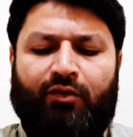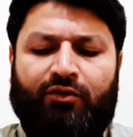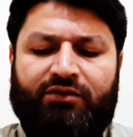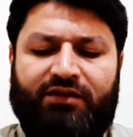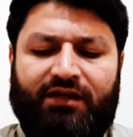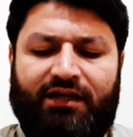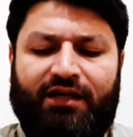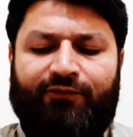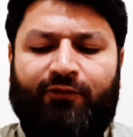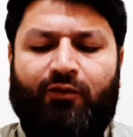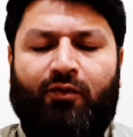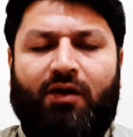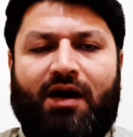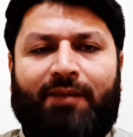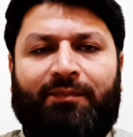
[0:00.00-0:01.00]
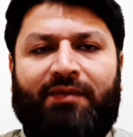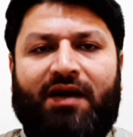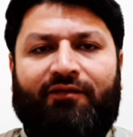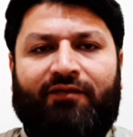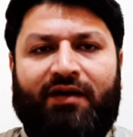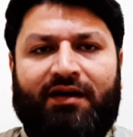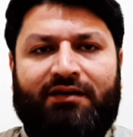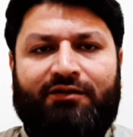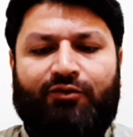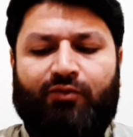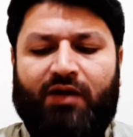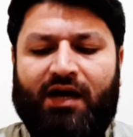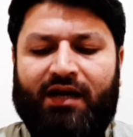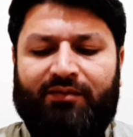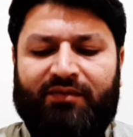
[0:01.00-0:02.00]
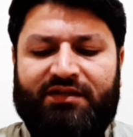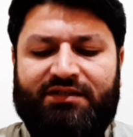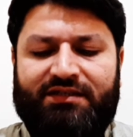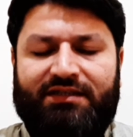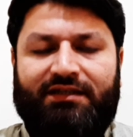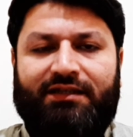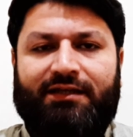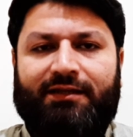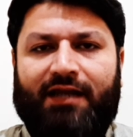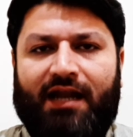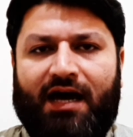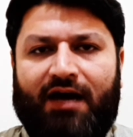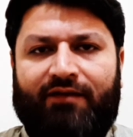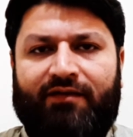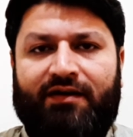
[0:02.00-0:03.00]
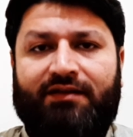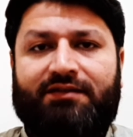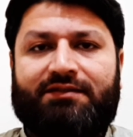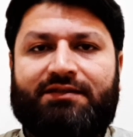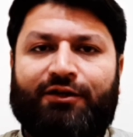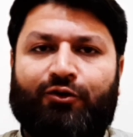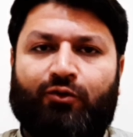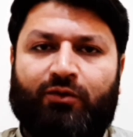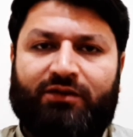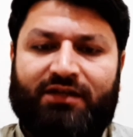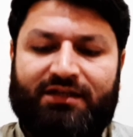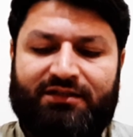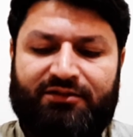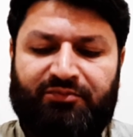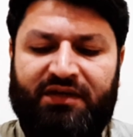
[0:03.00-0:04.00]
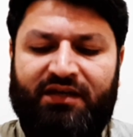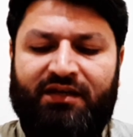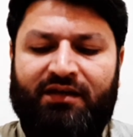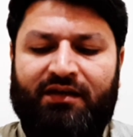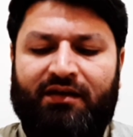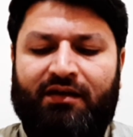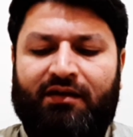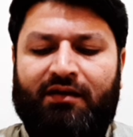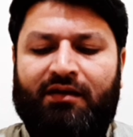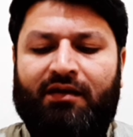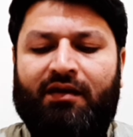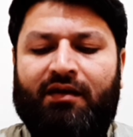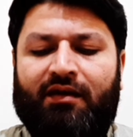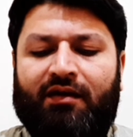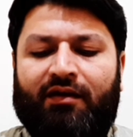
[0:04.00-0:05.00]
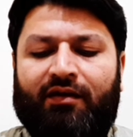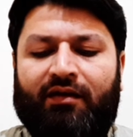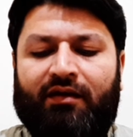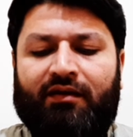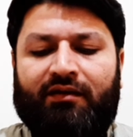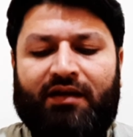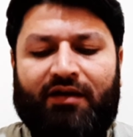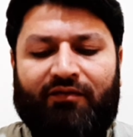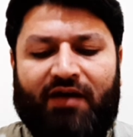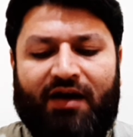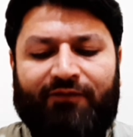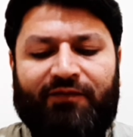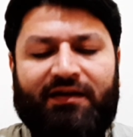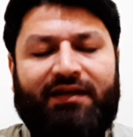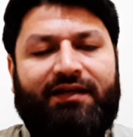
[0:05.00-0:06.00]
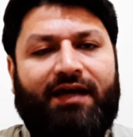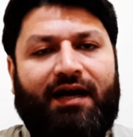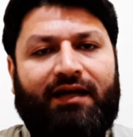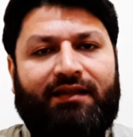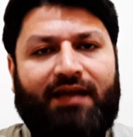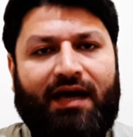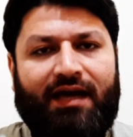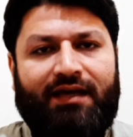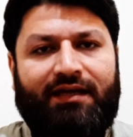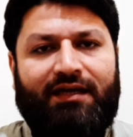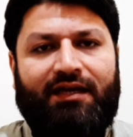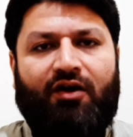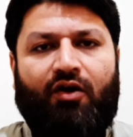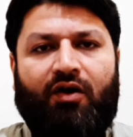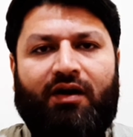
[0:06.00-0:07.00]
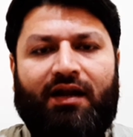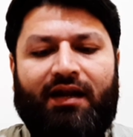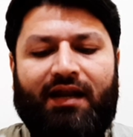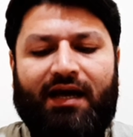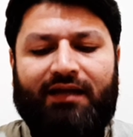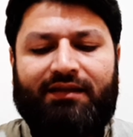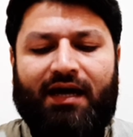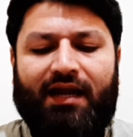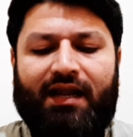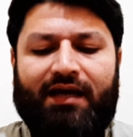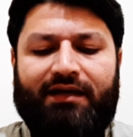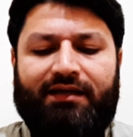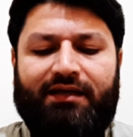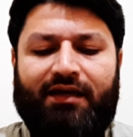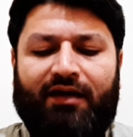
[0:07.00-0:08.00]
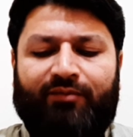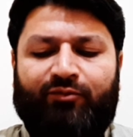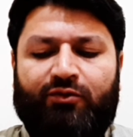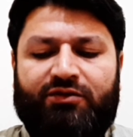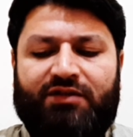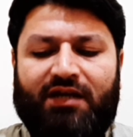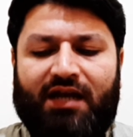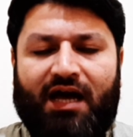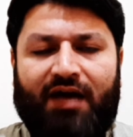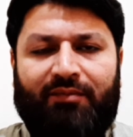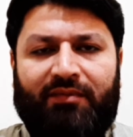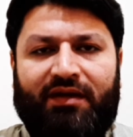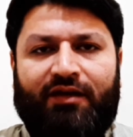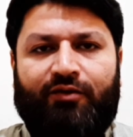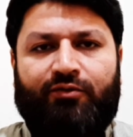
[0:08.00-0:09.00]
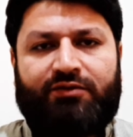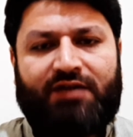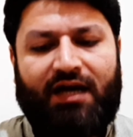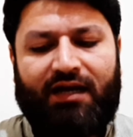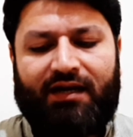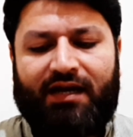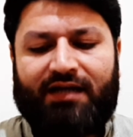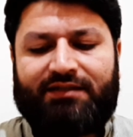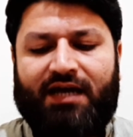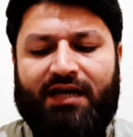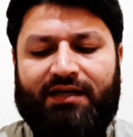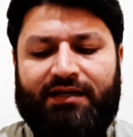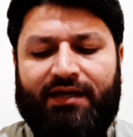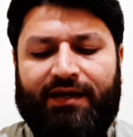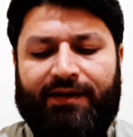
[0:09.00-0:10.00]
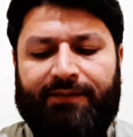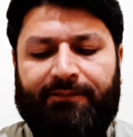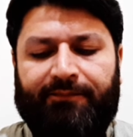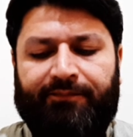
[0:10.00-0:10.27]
मोतकफ़ को अपना वक्त कुरान मजीद की तलावत ज़िक्र तस्बी नवाफिल की अदायगी और अल्लाह ताला की हमदोसना में गुजारना चाहिए